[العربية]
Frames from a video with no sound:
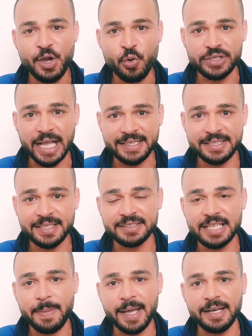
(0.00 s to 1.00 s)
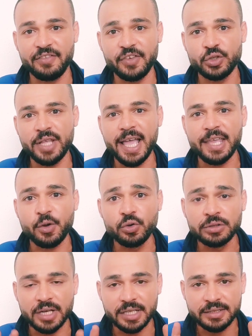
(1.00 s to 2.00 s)
وتحديدا طبعا الفيديو ده
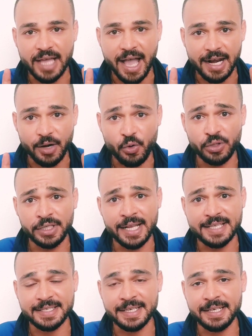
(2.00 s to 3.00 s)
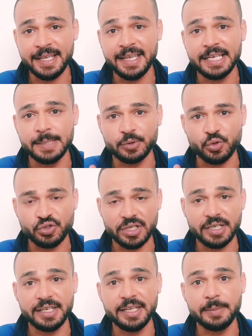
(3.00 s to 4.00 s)
هيكون رد على كل الاسئله اللي
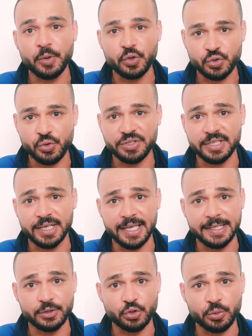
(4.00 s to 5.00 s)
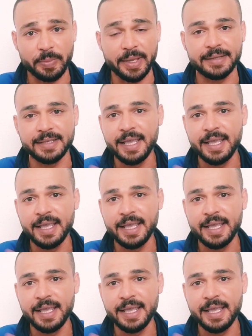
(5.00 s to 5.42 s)
بتوصلني بخصوص الايردروبات